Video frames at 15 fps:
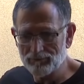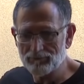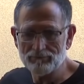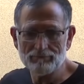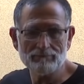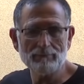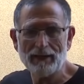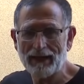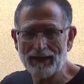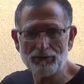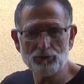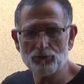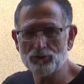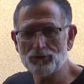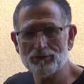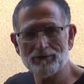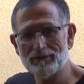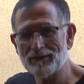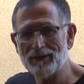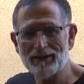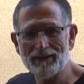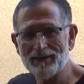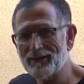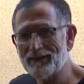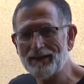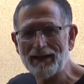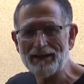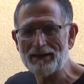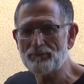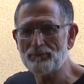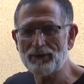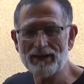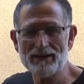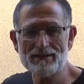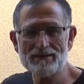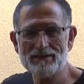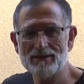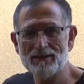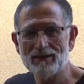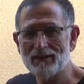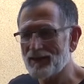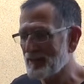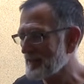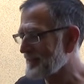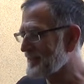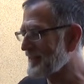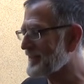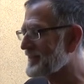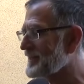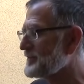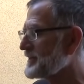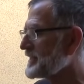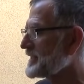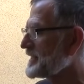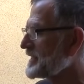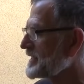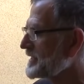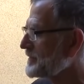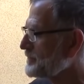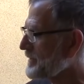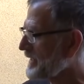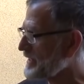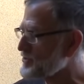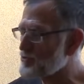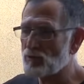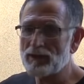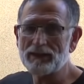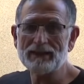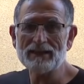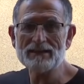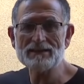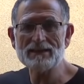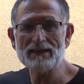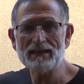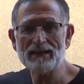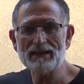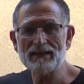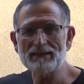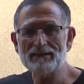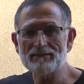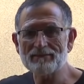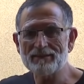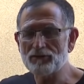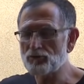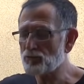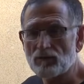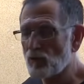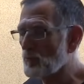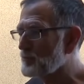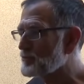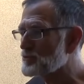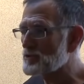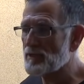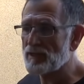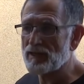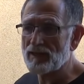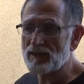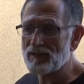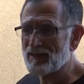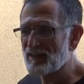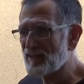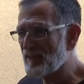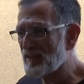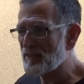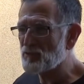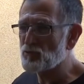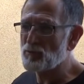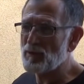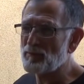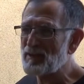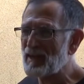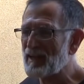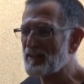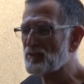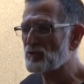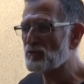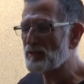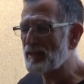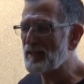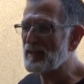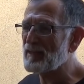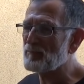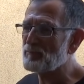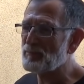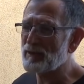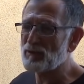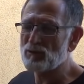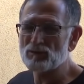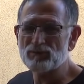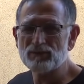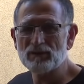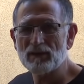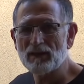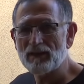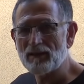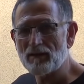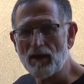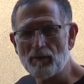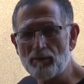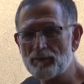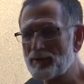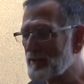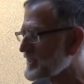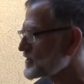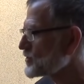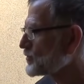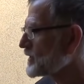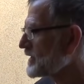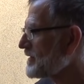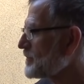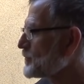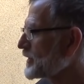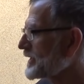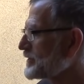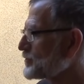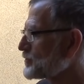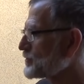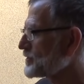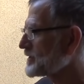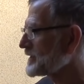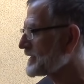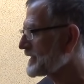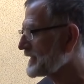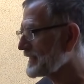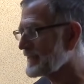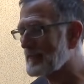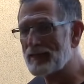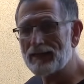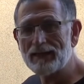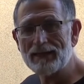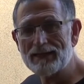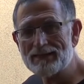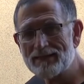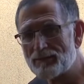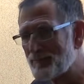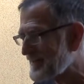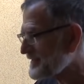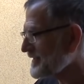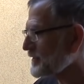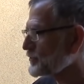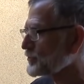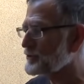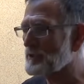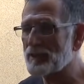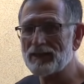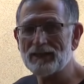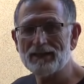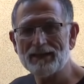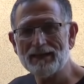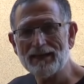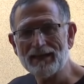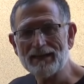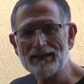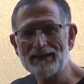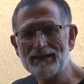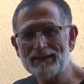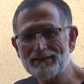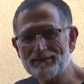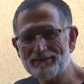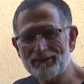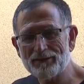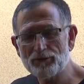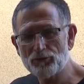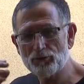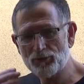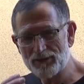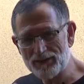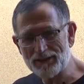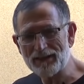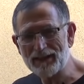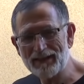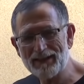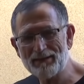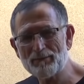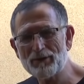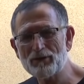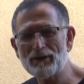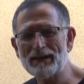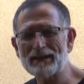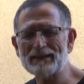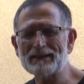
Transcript: barato de, Nali Express del que viene para sujetarse aquí en el centro. Lo puse y estuve viajando con él, pero a mí me resultaba molesto el, ese mazacote aquí en el centro que se te queda en medio de la